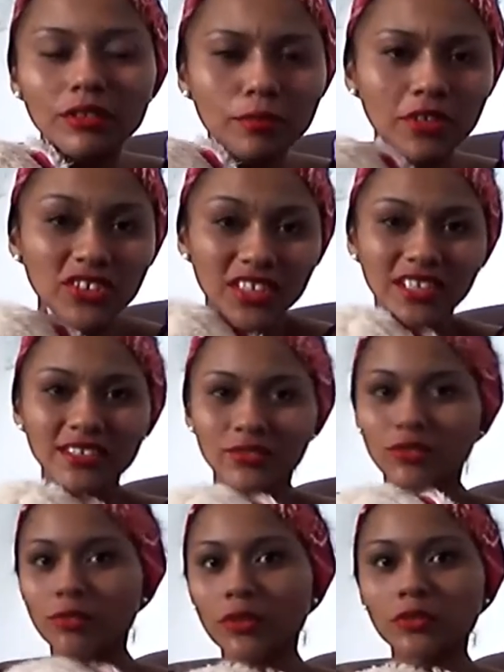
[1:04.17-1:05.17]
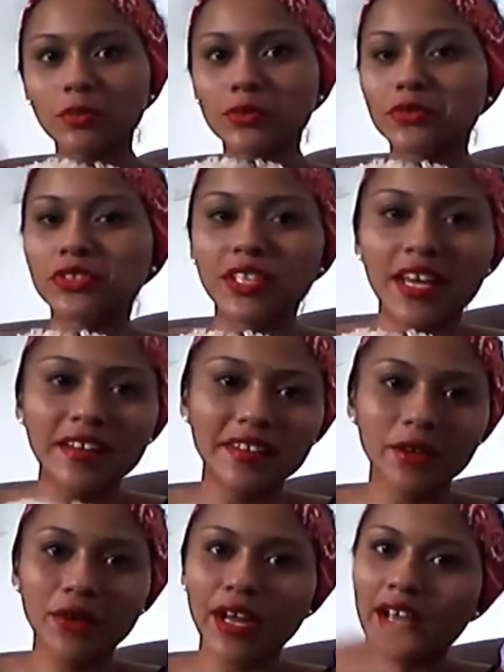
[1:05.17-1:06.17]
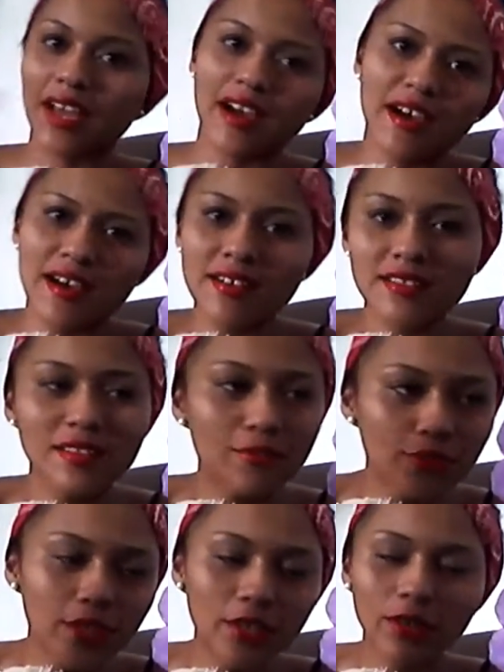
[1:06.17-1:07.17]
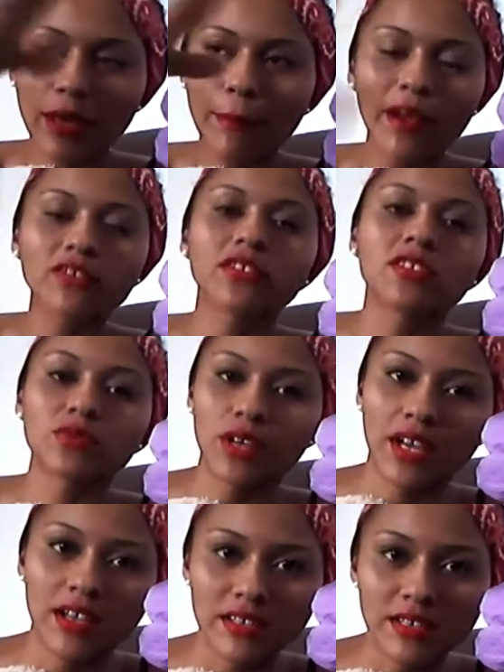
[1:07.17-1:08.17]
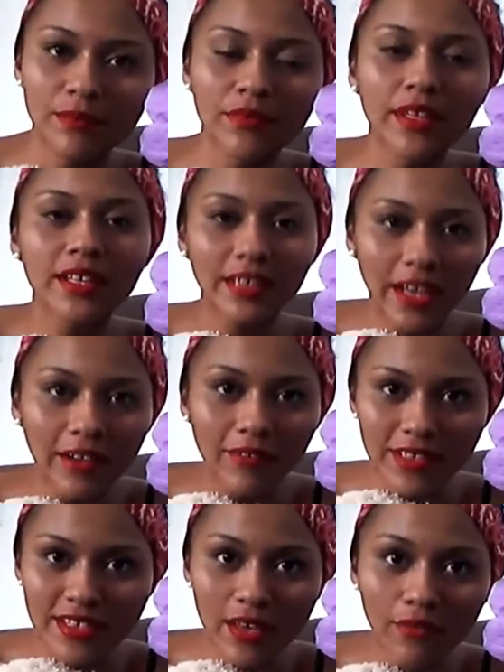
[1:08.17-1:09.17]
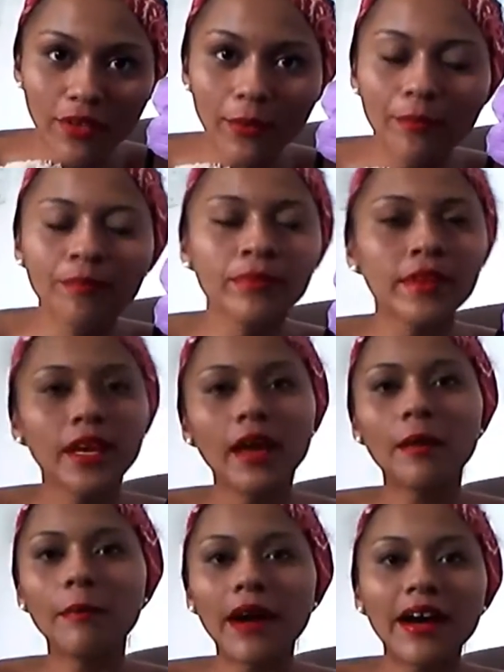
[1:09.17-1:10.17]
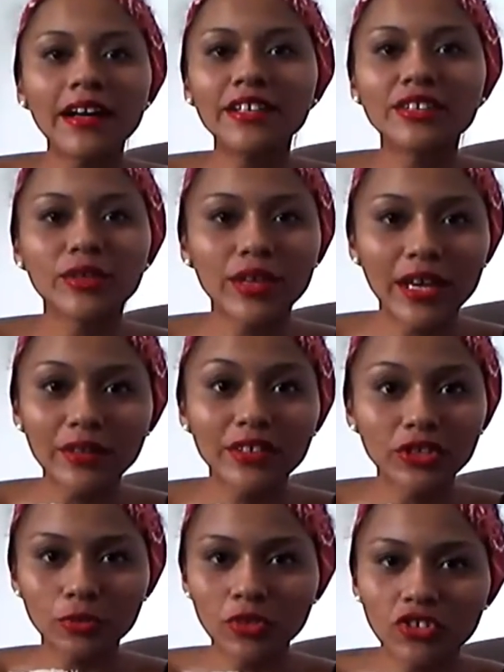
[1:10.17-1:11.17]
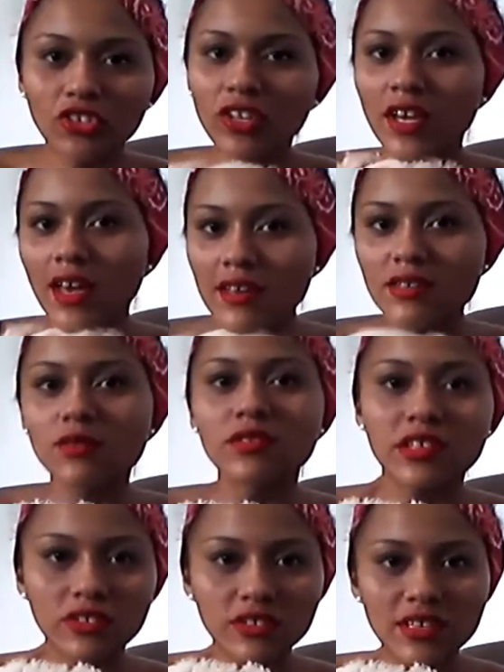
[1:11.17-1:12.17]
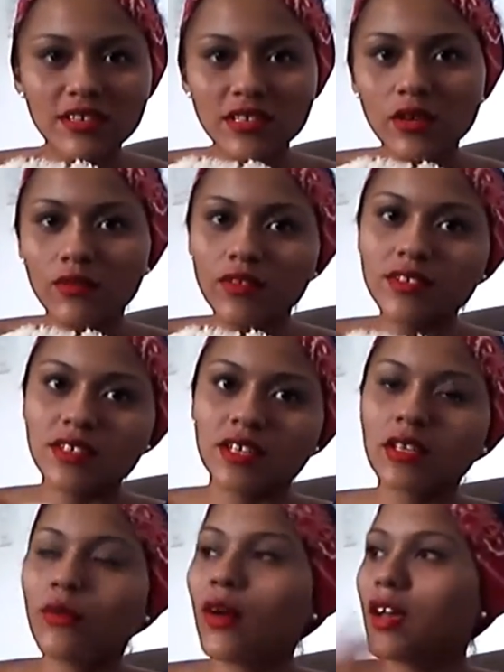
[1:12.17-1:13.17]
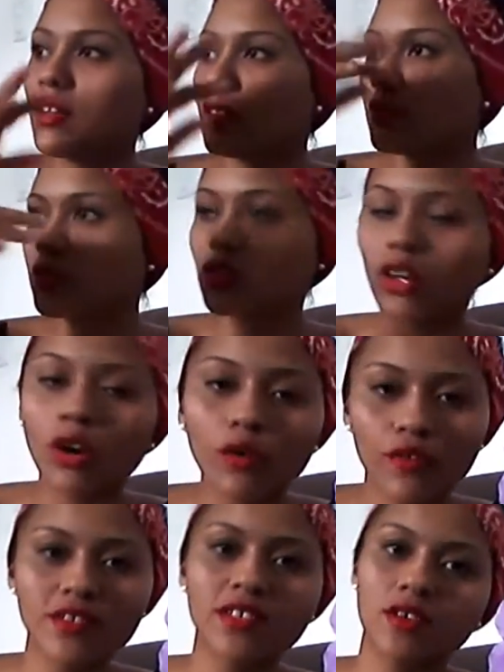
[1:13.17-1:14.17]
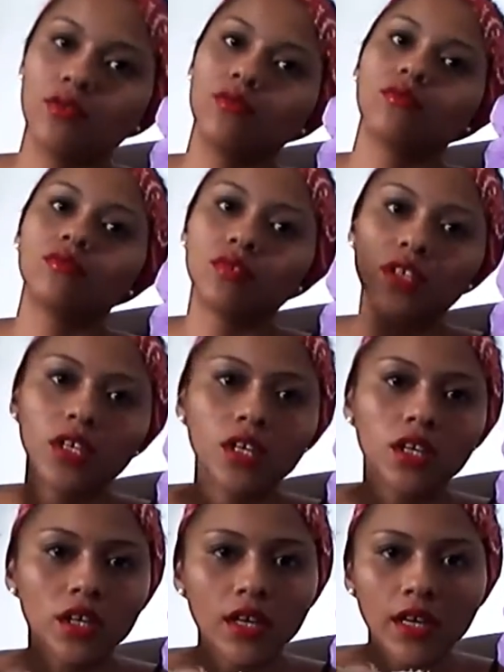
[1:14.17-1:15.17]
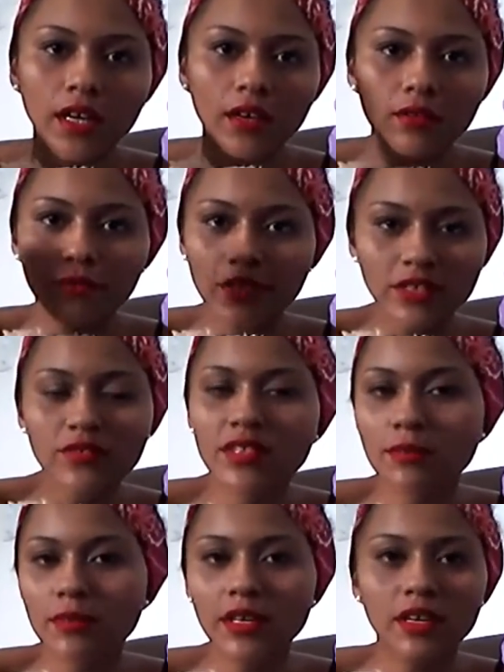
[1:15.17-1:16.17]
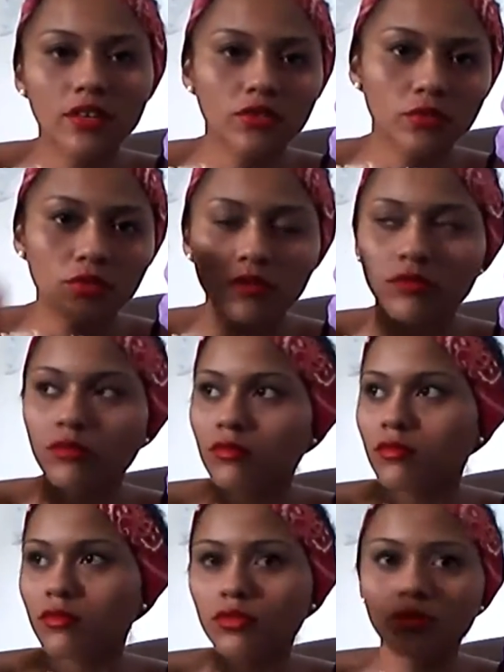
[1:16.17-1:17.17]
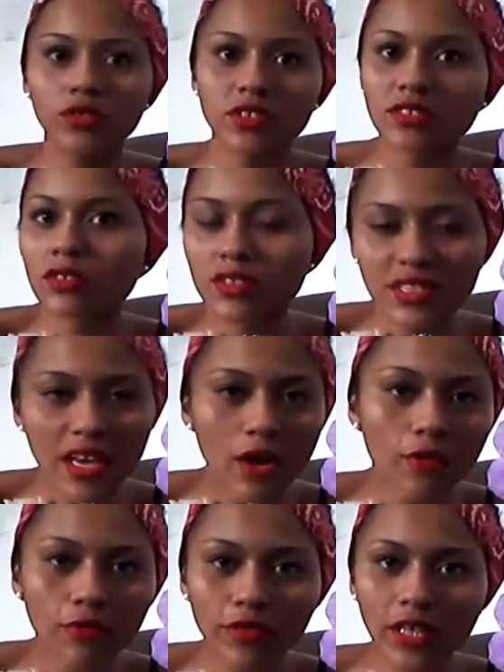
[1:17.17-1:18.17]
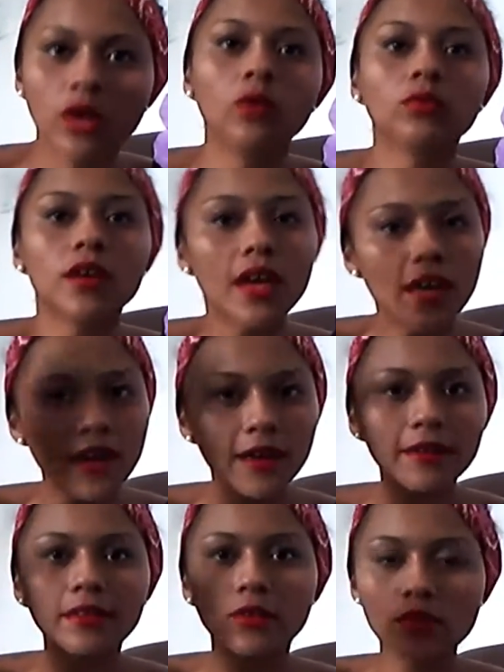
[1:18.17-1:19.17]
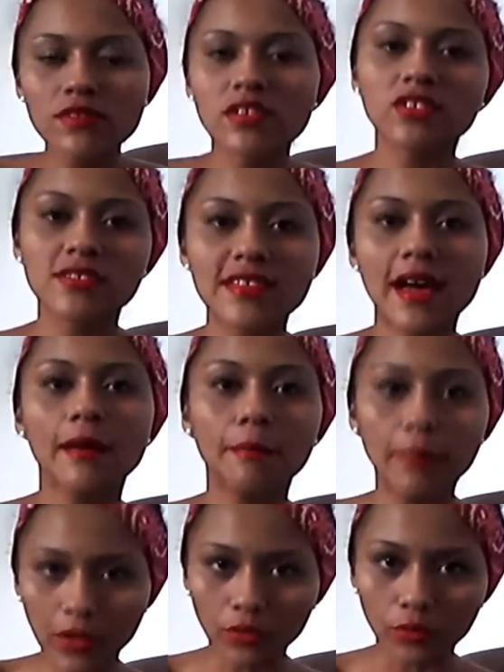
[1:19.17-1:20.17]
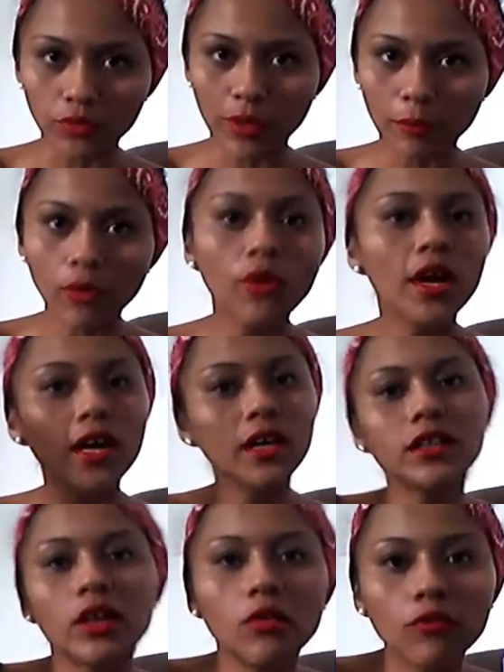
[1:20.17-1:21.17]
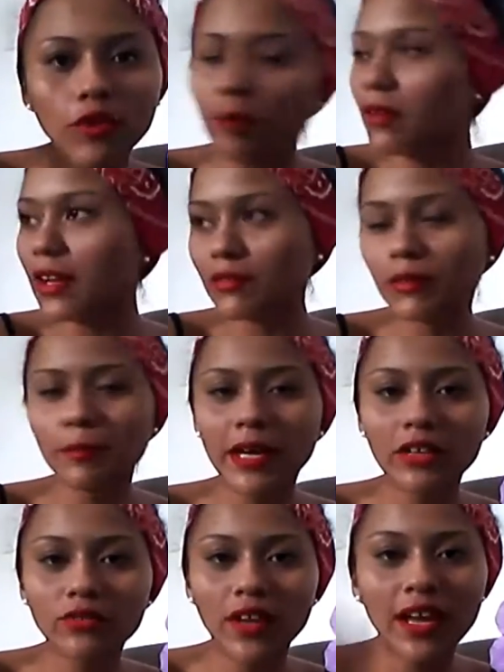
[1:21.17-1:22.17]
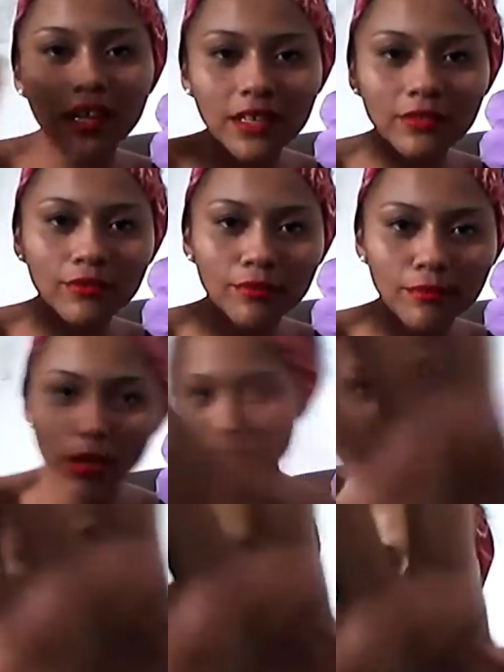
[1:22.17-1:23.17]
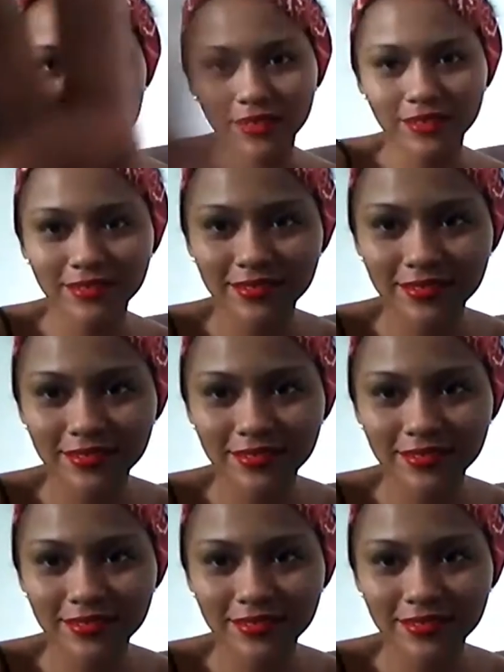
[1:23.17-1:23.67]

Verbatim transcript: tanto para as crianças quanto para as pessoas que querem decorar a casa, enfim, qualquer parte da sua casa, tá? Vai servir mas eu quero transmitir essa conscientização a você. Não é só fazer um, é, é, um faça você mesmo, um do it yourself, não. É conscientizar mesmo, tá bom? Então vamos lá, vamos parar de falar e mãos à obra!